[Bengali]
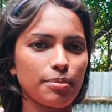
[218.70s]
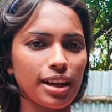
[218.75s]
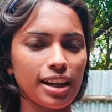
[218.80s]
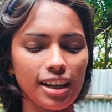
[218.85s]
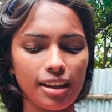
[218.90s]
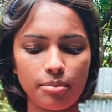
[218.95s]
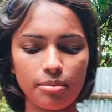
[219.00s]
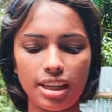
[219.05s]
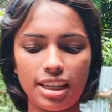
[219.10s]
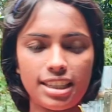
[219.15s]

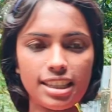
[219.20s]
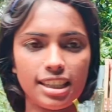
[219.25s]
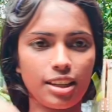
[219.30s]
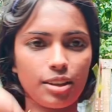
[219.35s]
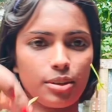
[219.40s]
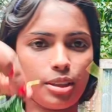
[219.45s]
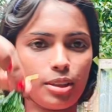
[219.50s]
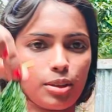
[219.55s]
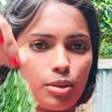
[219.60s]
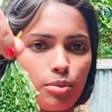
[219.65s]
পারলাম এই যে দেখো
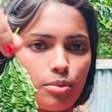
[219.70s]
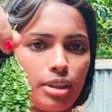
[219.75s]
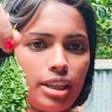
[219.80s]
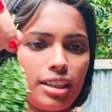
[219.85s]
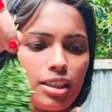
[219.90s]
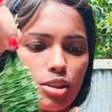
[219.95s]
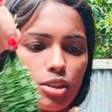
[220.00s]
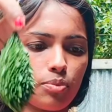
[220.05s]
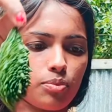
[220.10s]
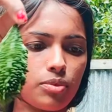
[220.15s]
এরকম
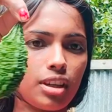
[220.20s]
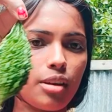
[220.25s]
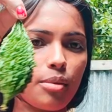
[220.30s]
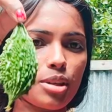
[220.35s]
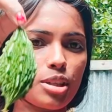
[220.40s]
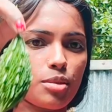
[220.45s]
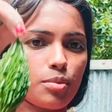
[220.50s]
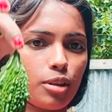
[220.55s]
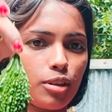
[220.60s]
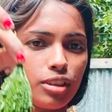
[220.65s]
এটা সব থেকে
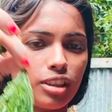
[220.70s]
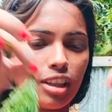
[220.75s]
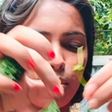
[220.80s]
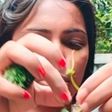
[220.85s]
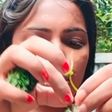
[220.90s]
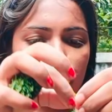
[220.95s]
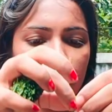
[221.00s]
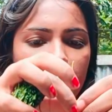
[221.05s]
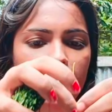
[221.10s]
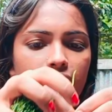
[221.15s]
বেশি বড়
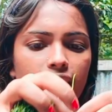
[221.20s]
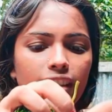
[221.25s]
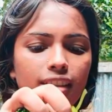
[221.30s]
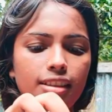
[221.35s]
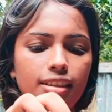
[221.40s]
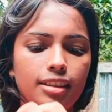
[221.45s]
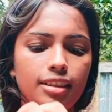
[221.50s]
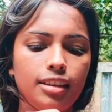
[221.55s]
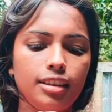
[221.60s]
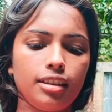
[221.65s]
তারপরে এটা
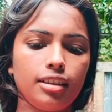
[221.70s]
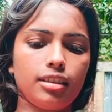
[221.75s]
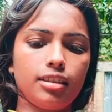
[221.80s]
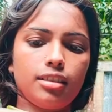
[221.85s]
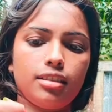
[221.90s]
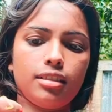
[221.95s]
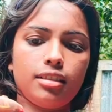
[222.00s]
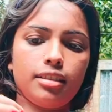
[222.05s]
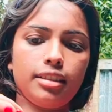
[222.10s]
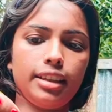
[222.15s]

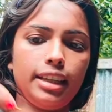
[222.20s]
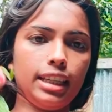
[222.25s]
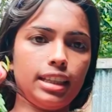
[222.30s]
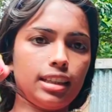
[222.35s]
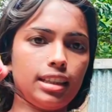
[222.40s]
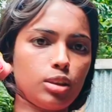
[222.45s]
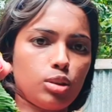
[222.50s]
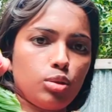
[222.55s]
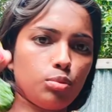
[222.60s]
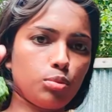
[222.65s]
এটা
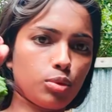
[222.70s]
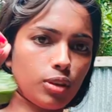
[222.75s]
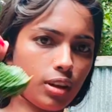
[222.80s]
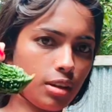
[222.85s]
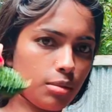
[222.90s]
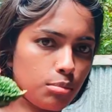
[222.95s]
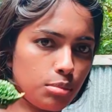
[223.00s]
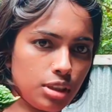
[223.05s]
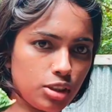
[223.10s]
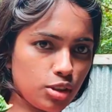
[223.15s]
তো মনে হয়
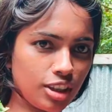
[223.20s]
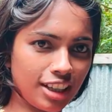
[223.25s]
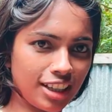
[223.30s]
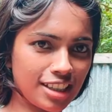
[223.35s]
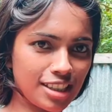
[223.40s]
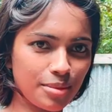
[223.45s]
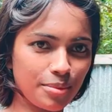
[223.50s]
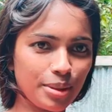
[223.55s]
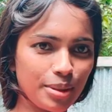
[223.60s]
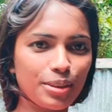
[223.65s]
বীজ হয়ে
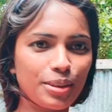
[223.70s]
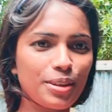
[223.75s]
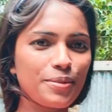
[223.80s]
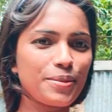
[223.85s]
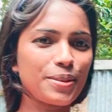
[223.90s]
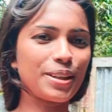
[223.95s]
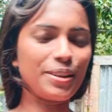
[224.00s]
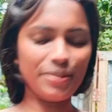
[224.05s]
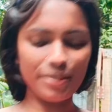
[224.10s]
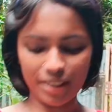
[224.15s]
গেছে ভেতরে
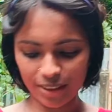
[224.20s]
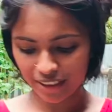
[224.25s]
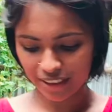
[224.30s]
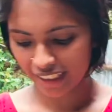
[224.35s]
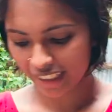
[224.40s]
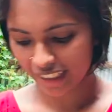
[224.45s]
মোটা মোটা হয়ে